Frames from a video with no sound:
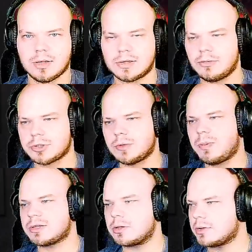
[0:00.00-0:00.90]
Założyć
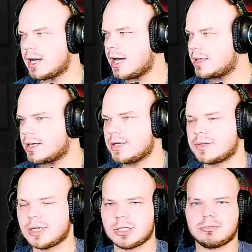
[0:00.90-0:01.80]
Patronite'a,
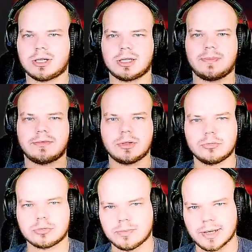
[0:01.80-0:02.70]
stać się tak naprawdę
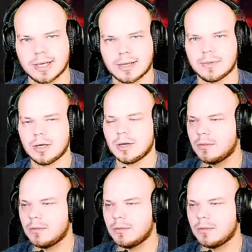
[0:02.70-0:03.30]
youtuberem.